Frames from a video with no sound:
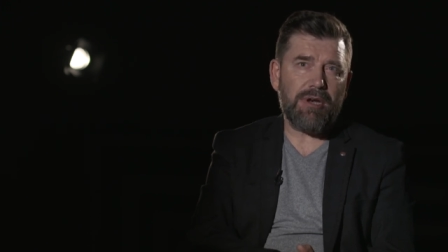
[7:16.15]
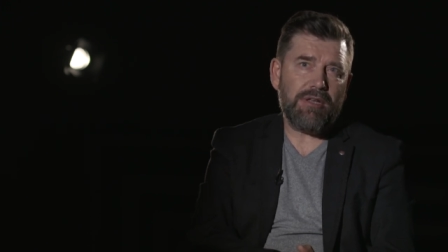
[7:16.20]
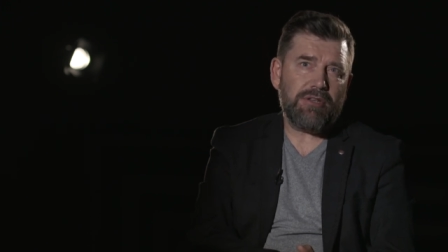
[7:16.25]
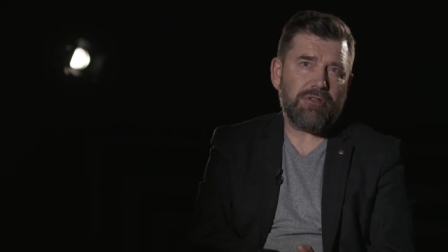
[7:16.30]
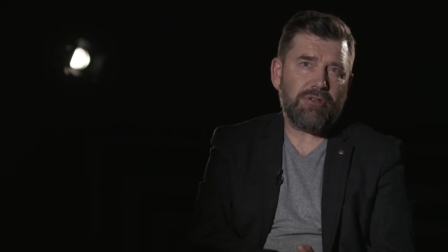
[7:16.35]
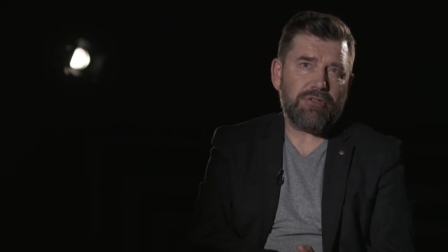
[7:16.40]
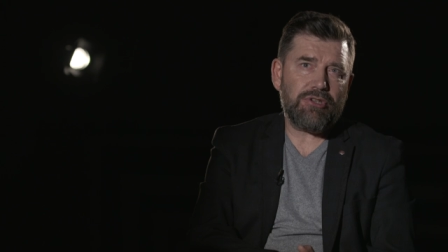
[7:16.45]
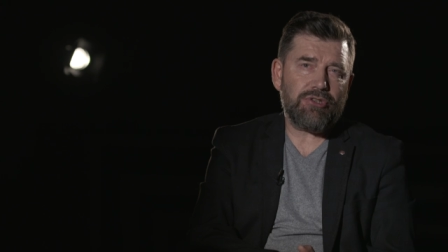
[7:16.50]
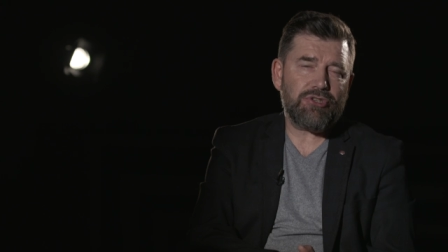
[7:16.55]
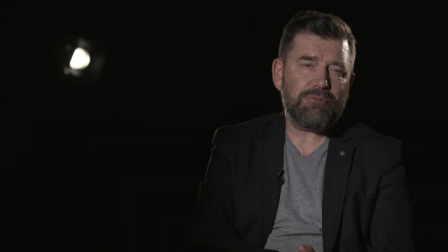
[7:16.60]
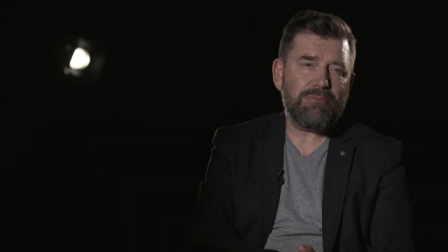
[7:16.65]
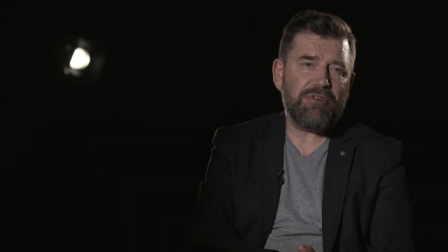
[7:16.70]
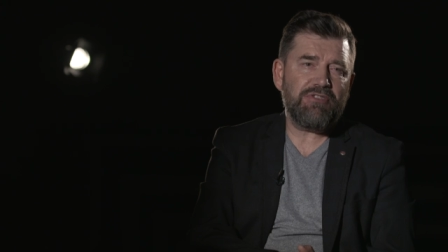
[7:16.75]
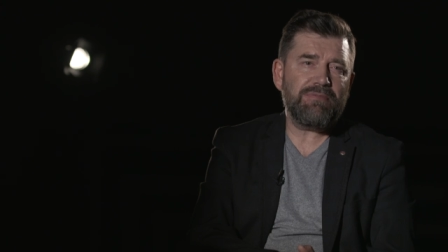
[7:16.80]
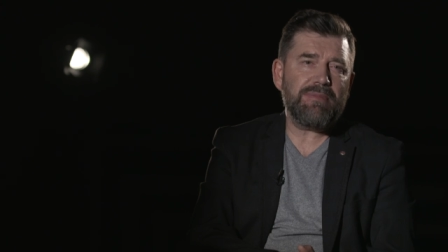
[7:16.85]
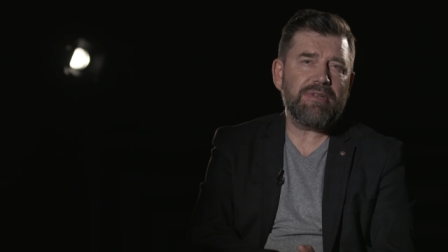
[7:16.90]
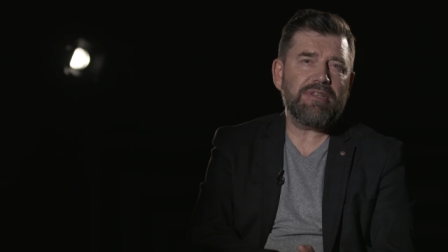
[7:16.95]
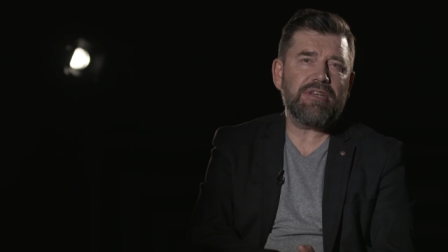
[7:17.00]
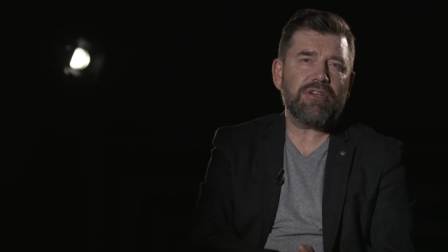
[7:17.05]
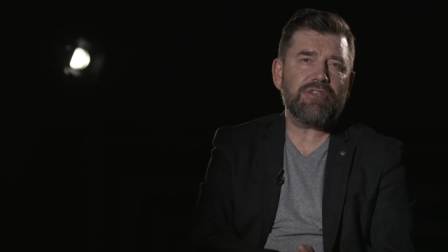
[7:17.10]
ale to też
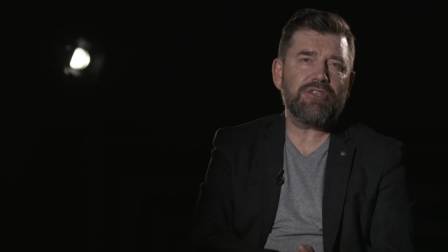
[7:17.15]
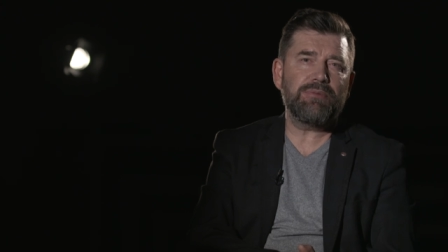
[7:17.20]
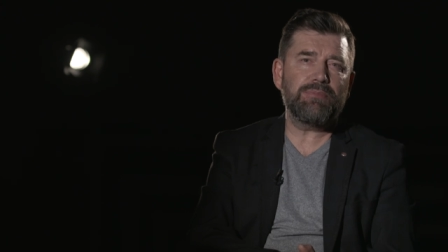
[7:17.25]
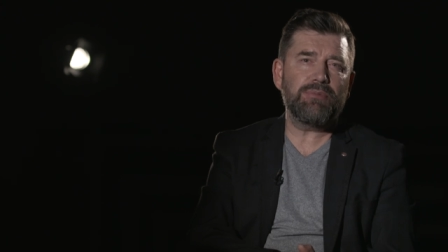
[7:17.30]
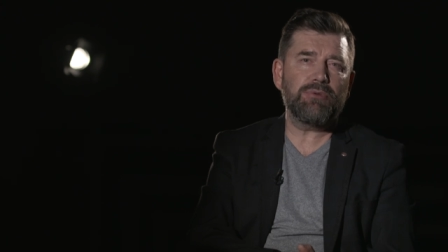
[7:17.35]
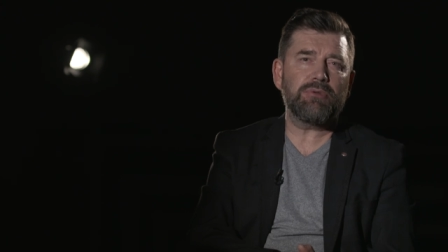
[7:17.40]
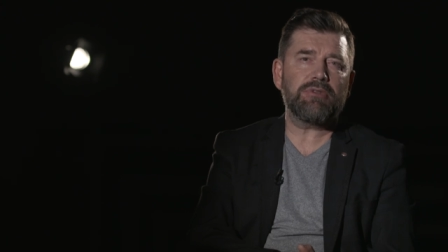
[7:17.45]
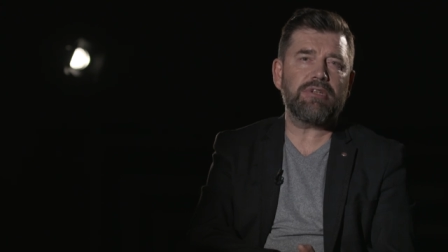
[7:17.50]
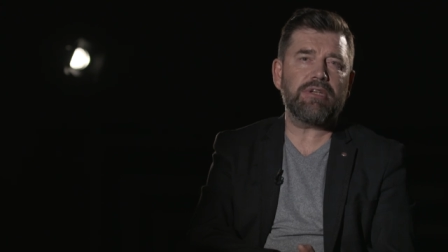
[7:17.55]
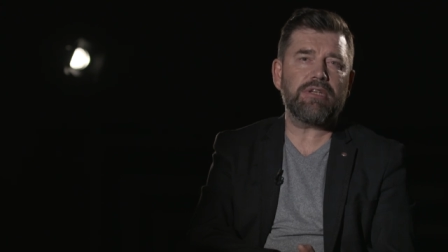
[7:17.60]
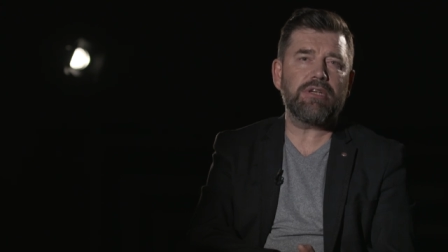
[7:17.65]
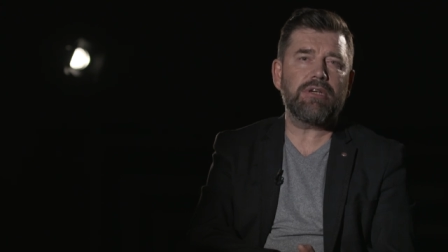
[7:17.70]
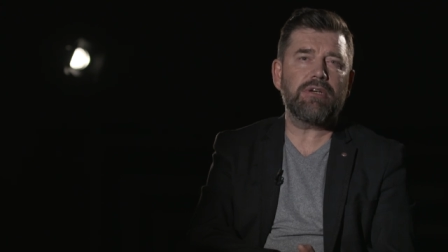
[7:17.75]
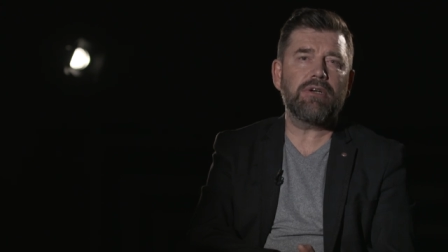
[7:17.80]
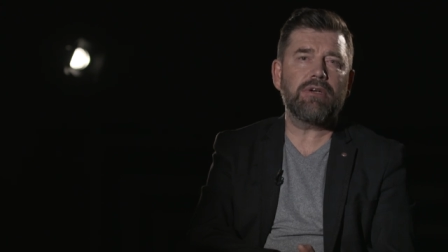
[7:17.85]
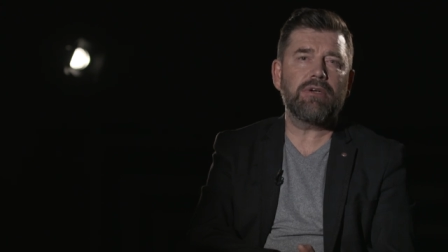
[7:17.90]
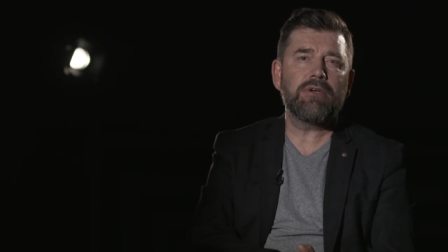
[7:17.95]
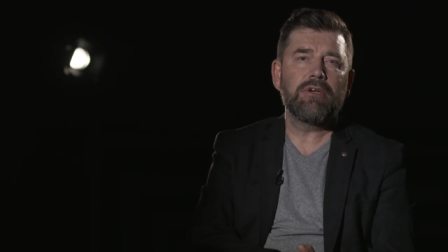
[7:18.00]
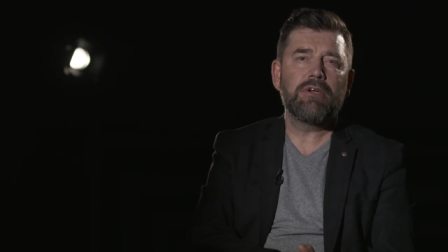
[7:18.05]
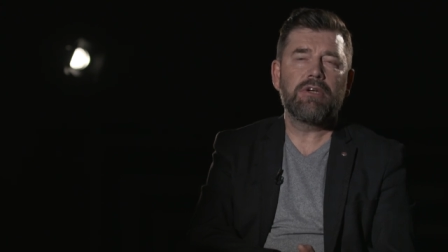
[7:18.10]
chyba w mediach nie było
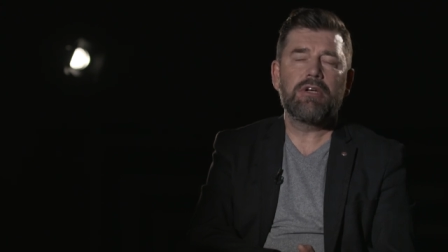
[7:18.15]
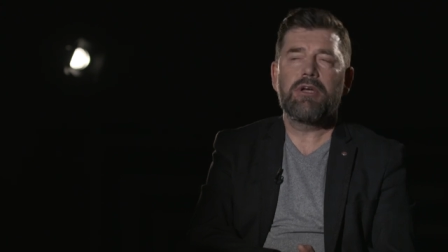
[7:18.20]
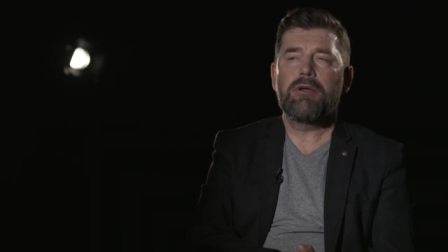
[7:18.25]
takiego